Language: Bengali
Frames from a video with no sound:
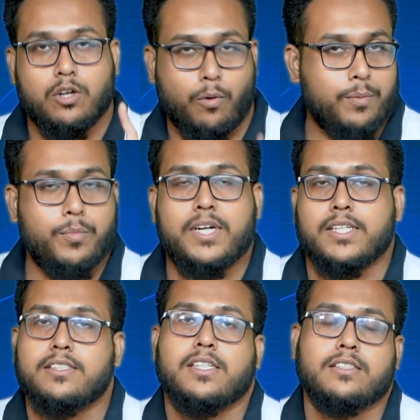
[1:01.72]
নভেম্বর
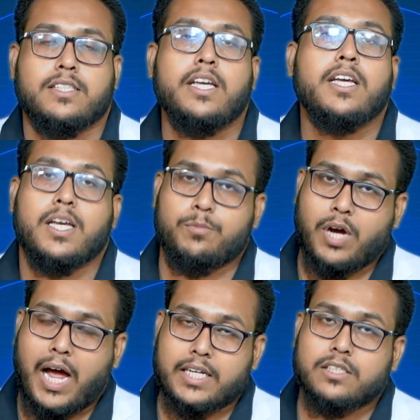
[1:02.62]
রেসিডেন্সি এবং
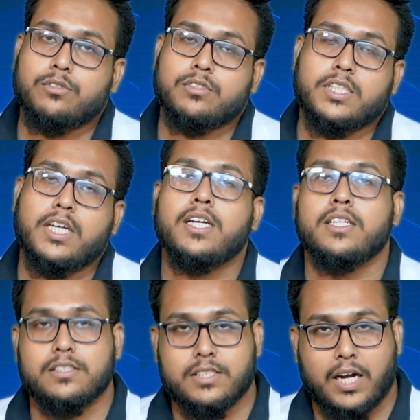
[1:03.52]
আরেকটি হচ্ছে
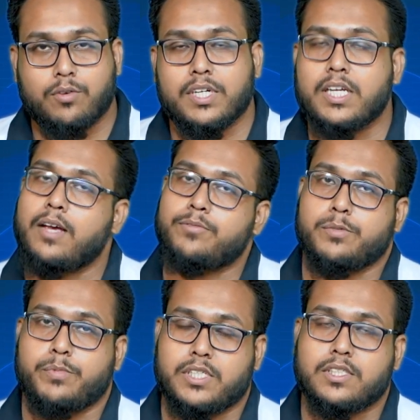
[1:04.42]
জানুয়ারি
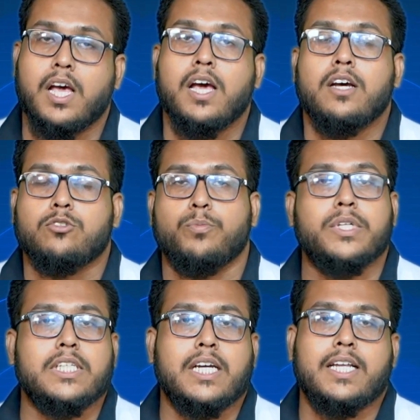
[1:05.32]
এফসিপিএস সো
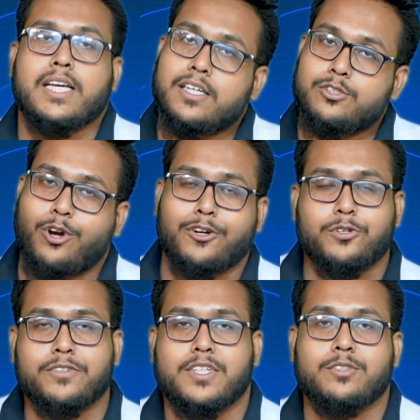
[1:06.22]
বেসিক্যালি জয়েন
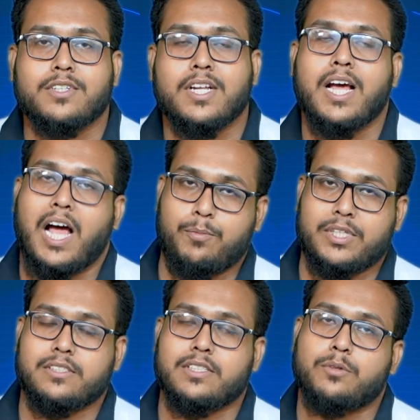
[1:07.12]
করে ফেলুন
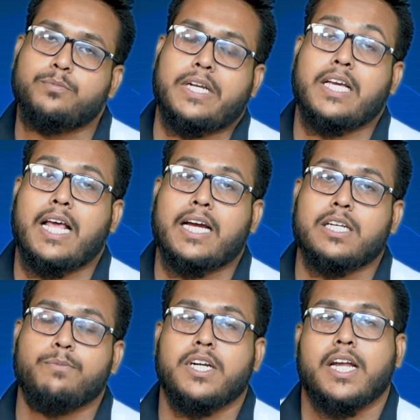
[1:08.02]
আমাদের সিনাস মেডিকেল
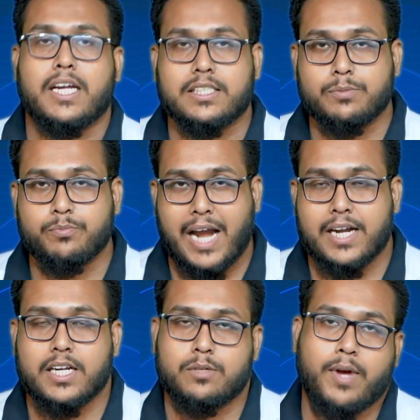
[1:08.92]
একাডেমির একটি
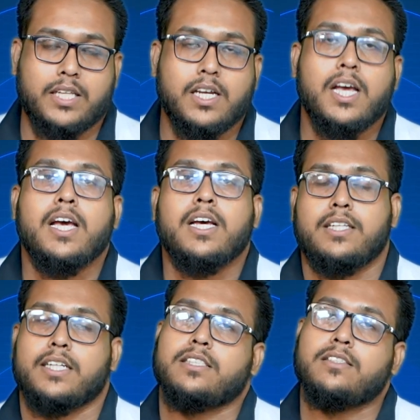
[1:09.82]
ব্র্যান্ডেড ব্যাচ
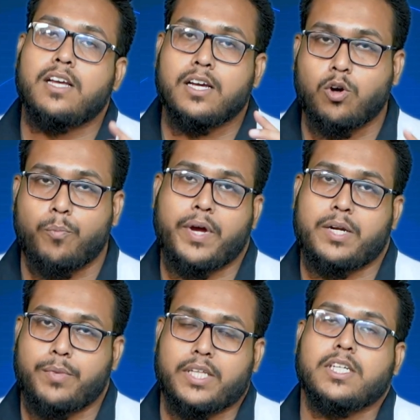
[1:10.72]
দ্যাট ইজ
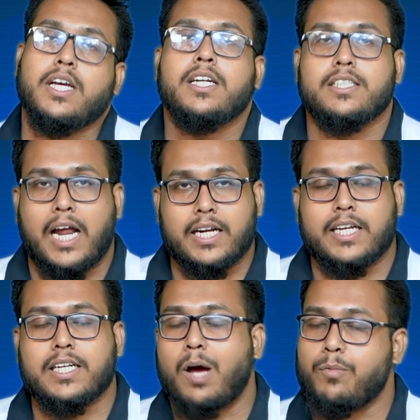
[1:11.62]
কম্বাইন ব্যাচ
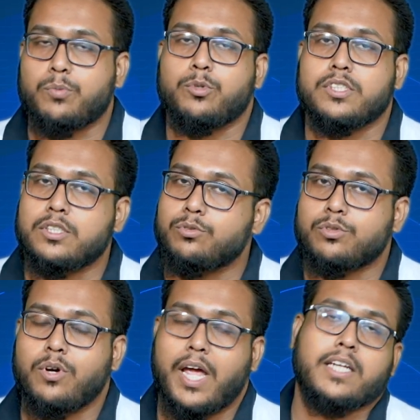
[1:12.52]
টার্গেট আবার বলছি
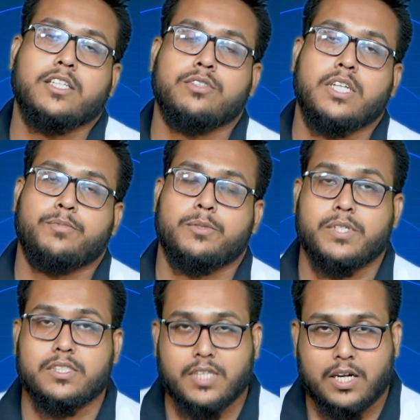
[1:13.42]
দুটো একটি হচ্ছে
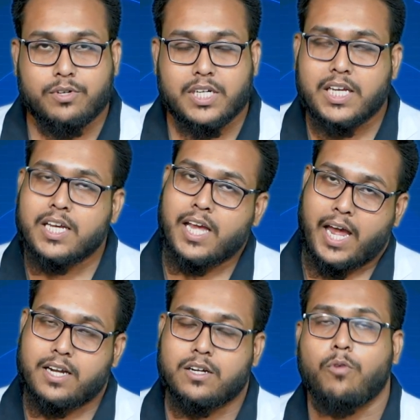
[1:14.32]
এফসিপিএস জানুয়ারি
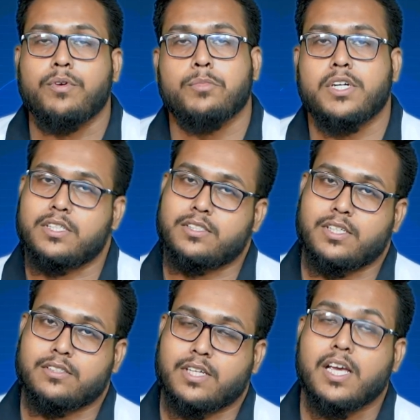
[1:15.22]
অ্যান্ড নভেম্বর
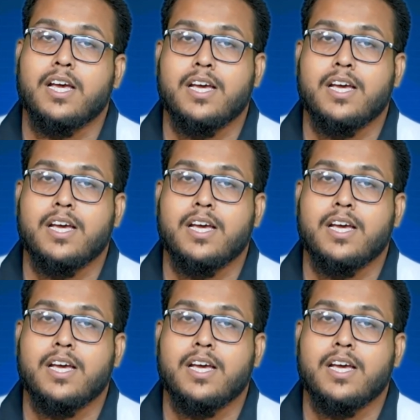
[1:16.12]
রেসিডেন্সি